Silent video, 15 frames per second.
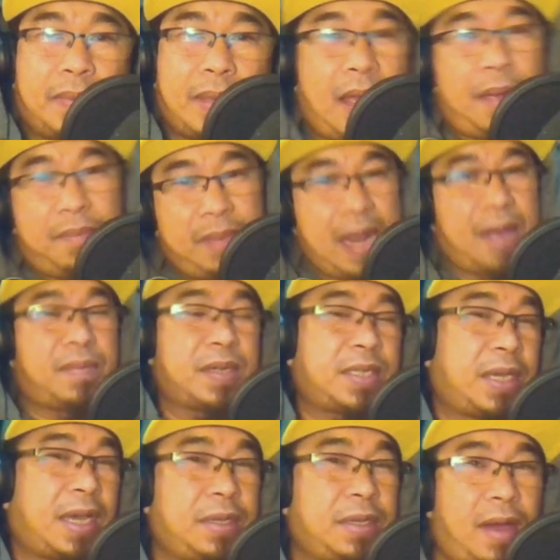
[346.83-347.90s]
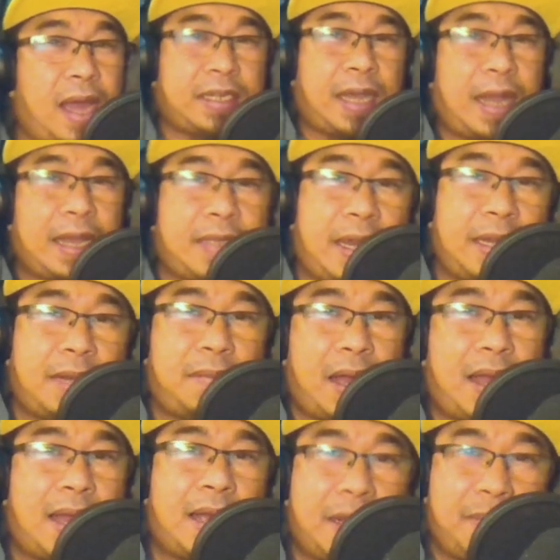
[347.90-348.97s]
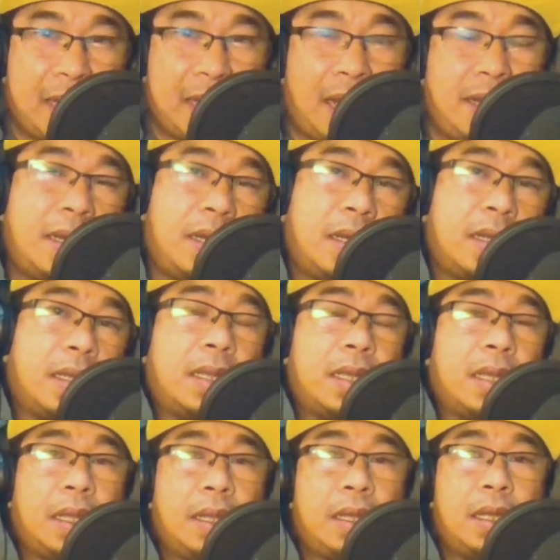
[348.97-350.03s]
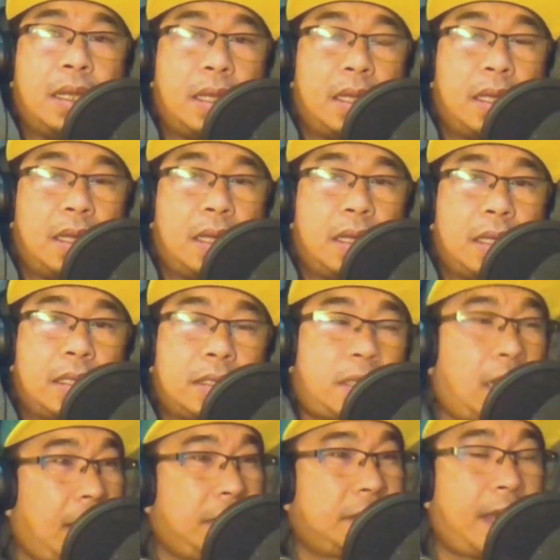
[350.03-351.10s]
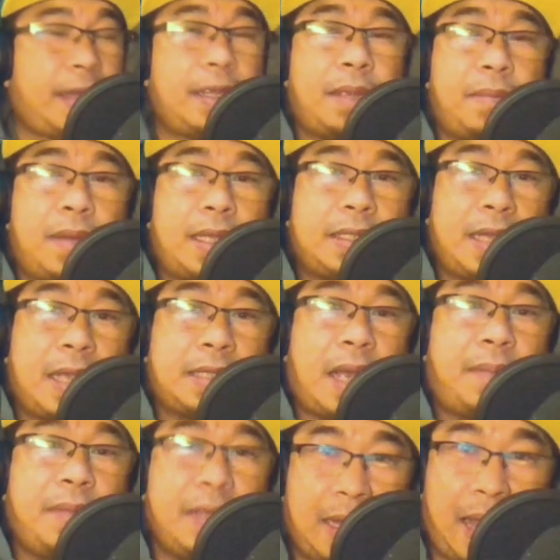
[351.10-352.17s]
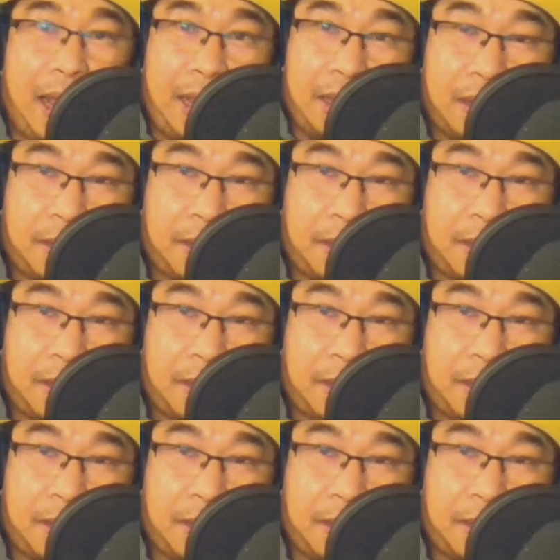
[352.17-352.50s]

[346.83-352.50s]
Ang binabasihan nyo ay salaysay ng mga kriminal? Salaysay ng mga sinasabi nila?